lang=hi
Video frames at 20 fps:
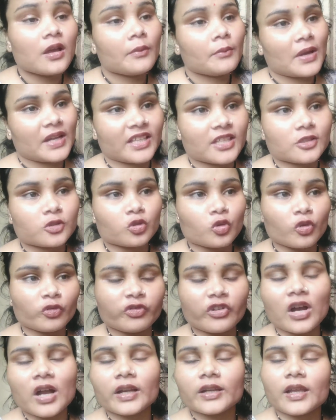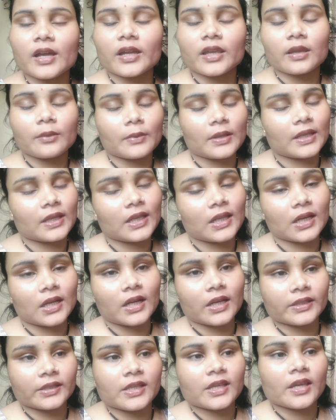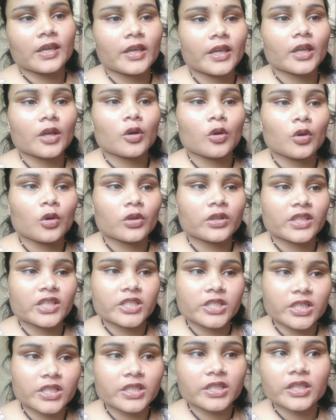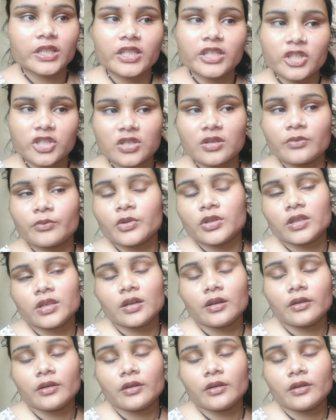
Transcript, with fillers: बाकी सोफ़ा हटा के मैंने लगा दिया है और किचन के नीचे भी